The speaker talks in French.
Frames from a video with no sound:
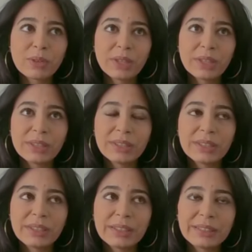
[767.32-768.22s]

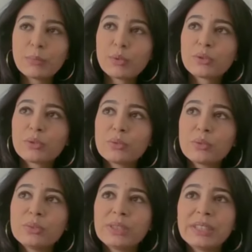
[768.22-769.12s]
des émotions
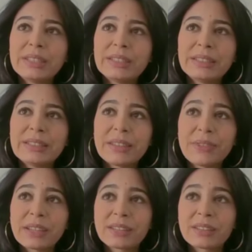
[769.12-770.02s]
ou des
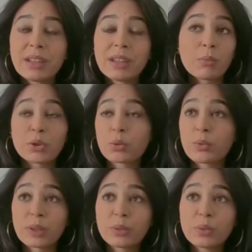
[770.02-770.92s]
affects. Moi, je suis
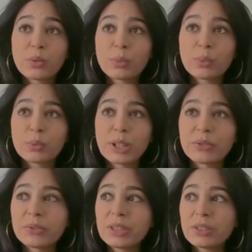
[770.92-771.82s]
convaincue qu'on peut tout à
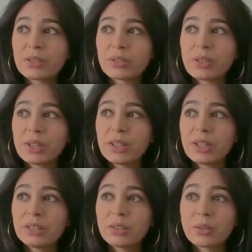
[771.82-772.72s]
fait
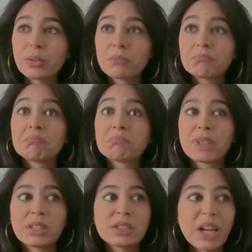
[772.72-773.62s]
être
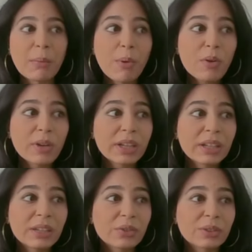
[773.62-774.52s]
charmant
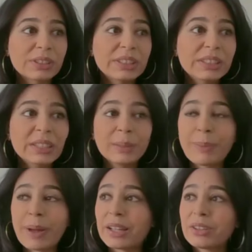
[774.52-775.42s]
et gentil et
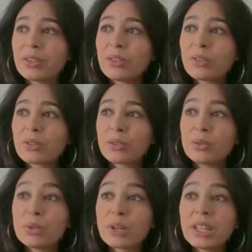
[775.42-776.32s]
par ailleurs
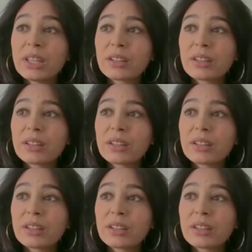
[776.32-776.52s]
nourrir